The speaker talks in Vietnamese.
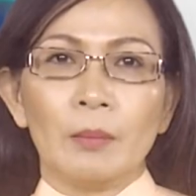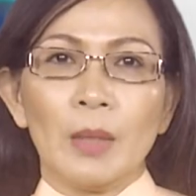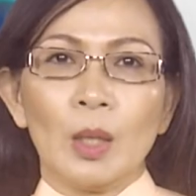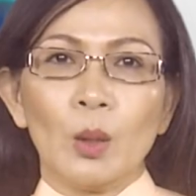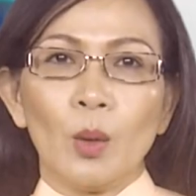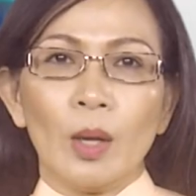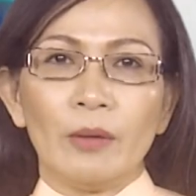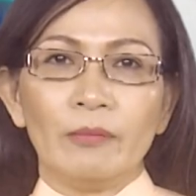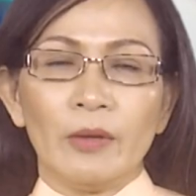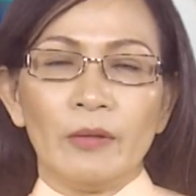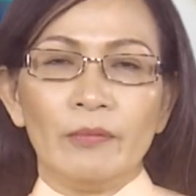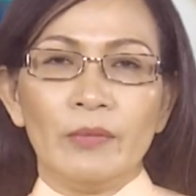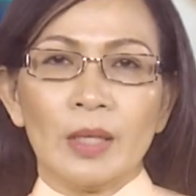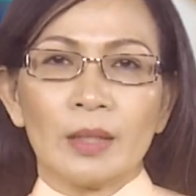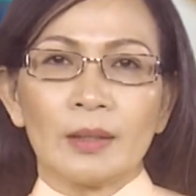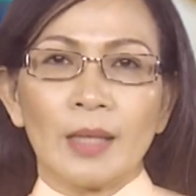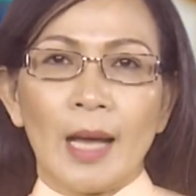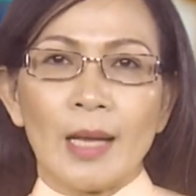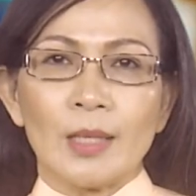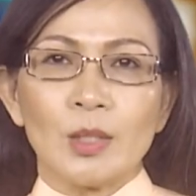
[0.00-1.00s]
Bình luận về
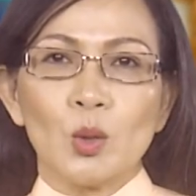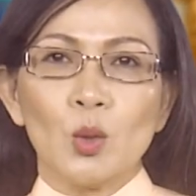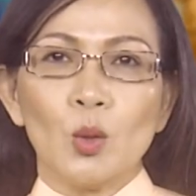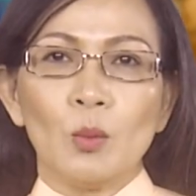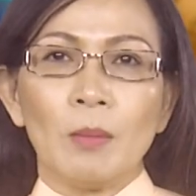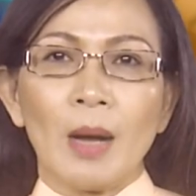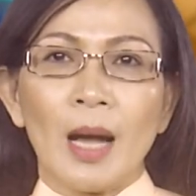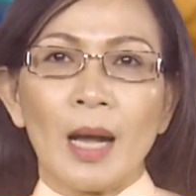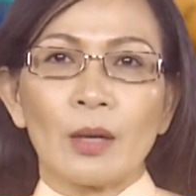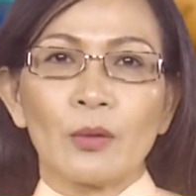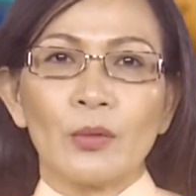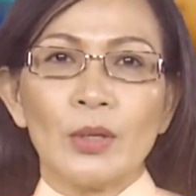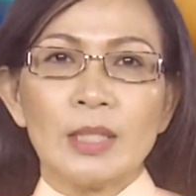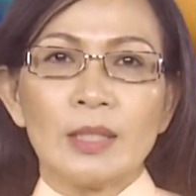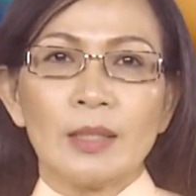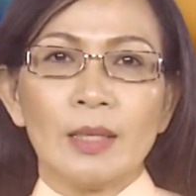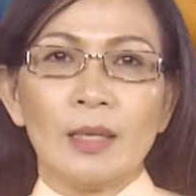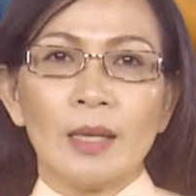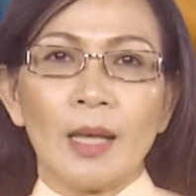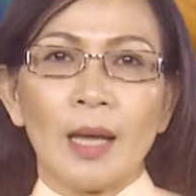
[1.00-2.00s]
việc thả dù bà
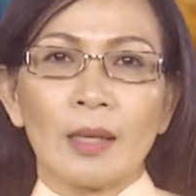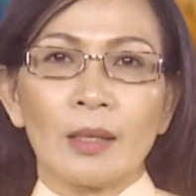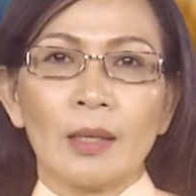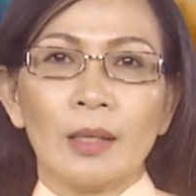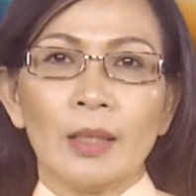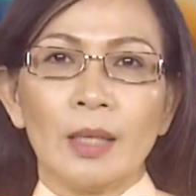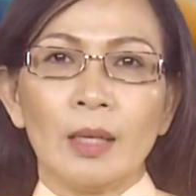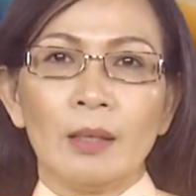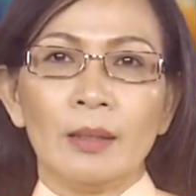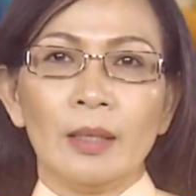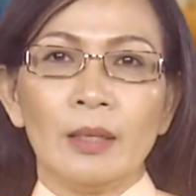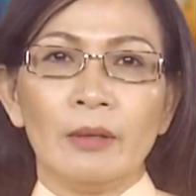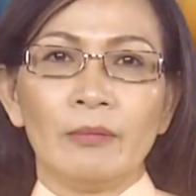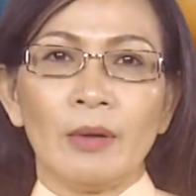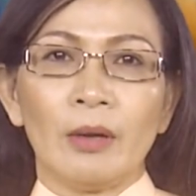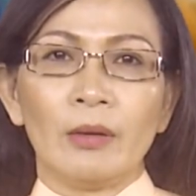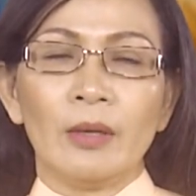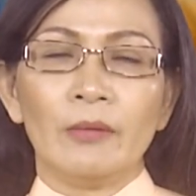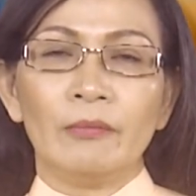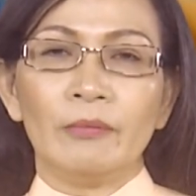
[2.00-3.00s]
Christina Kennelly
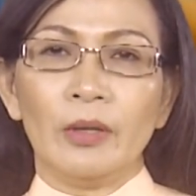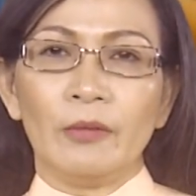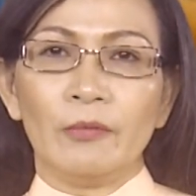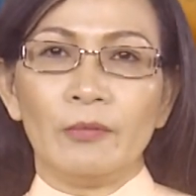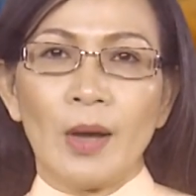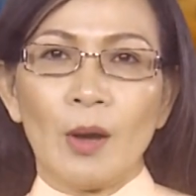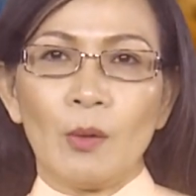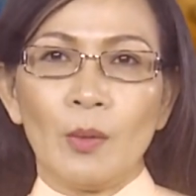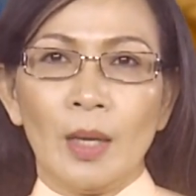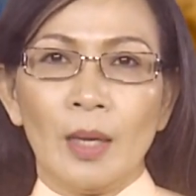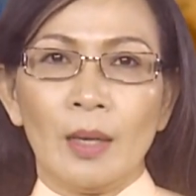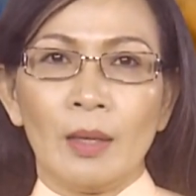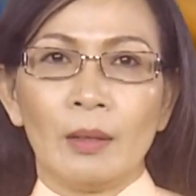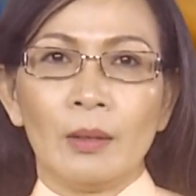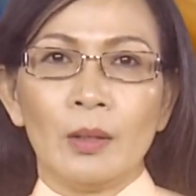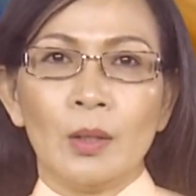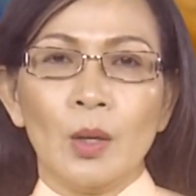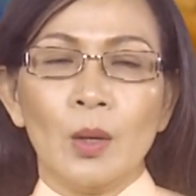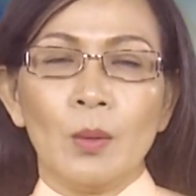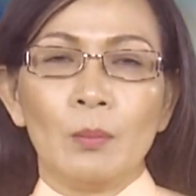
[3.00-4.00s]
vào đơn vị Fowler,
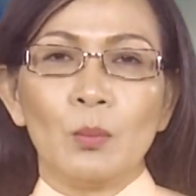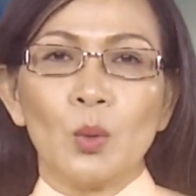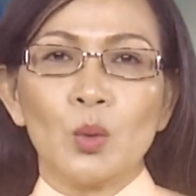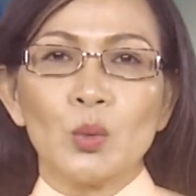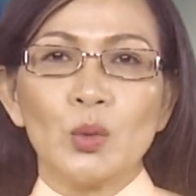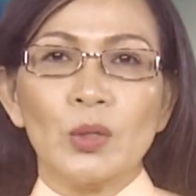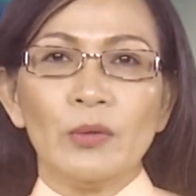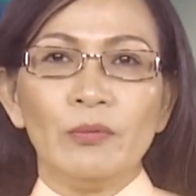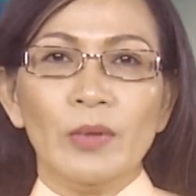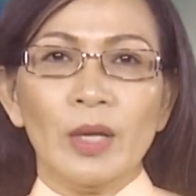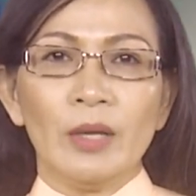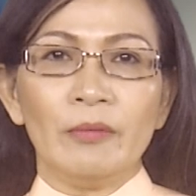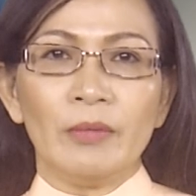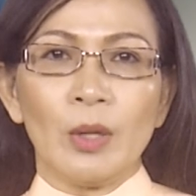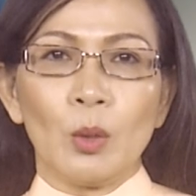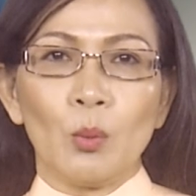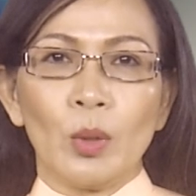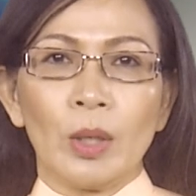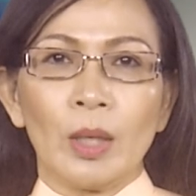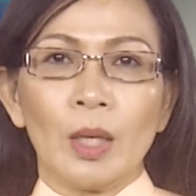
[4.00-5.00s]
một chuyên viên
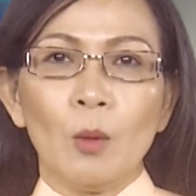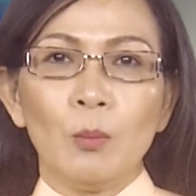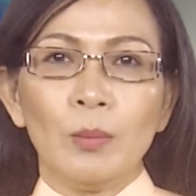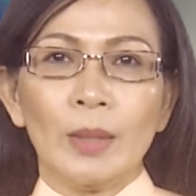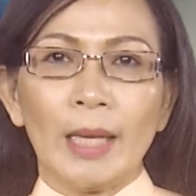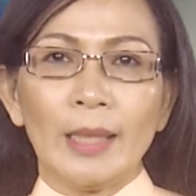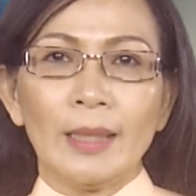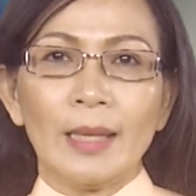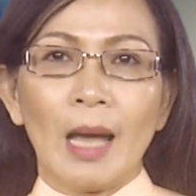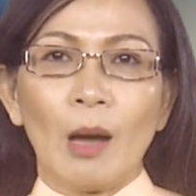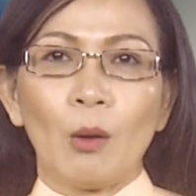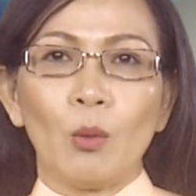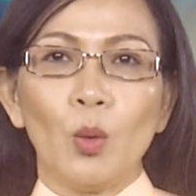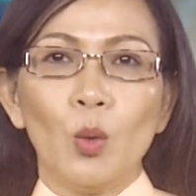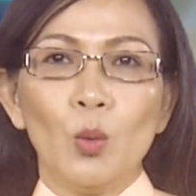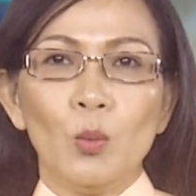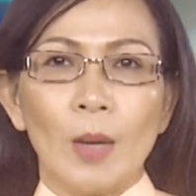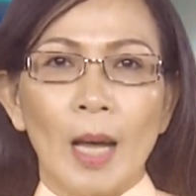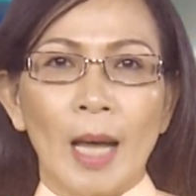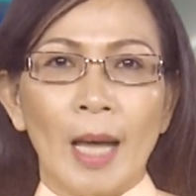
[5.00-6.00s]
về nguồn gốc lãnh đạo
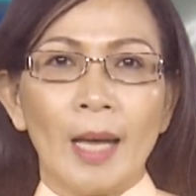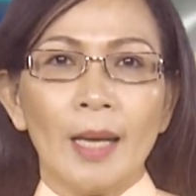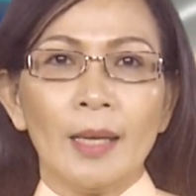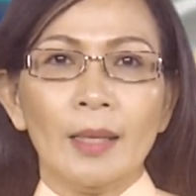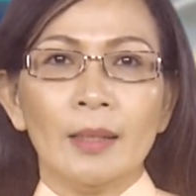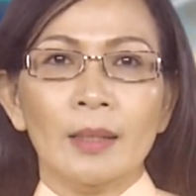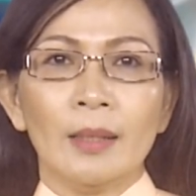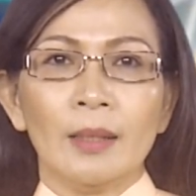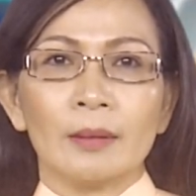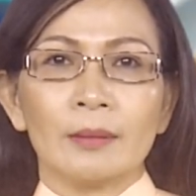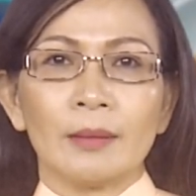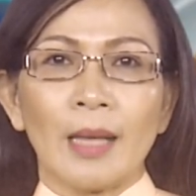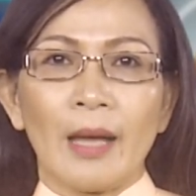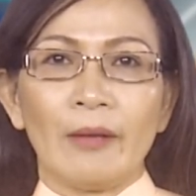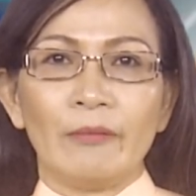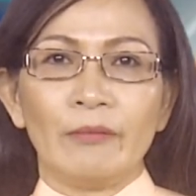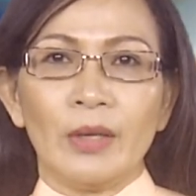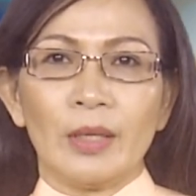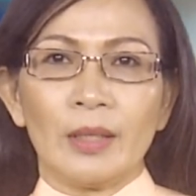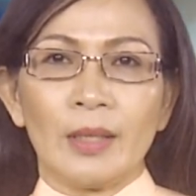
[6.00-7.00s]
Úc Á
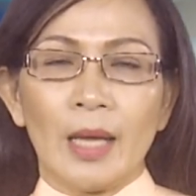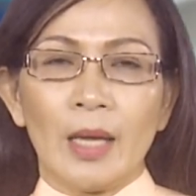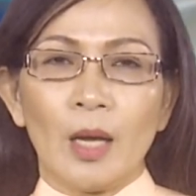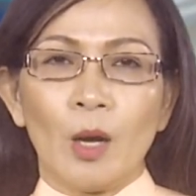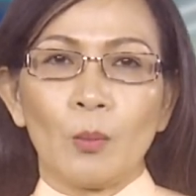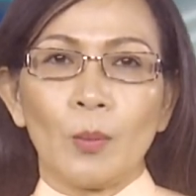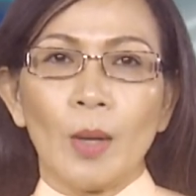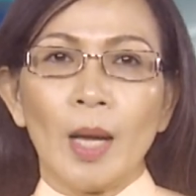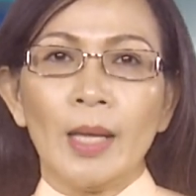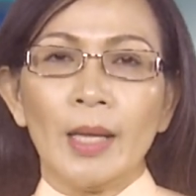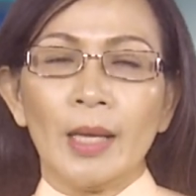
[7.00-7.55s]
tại Viện Đại học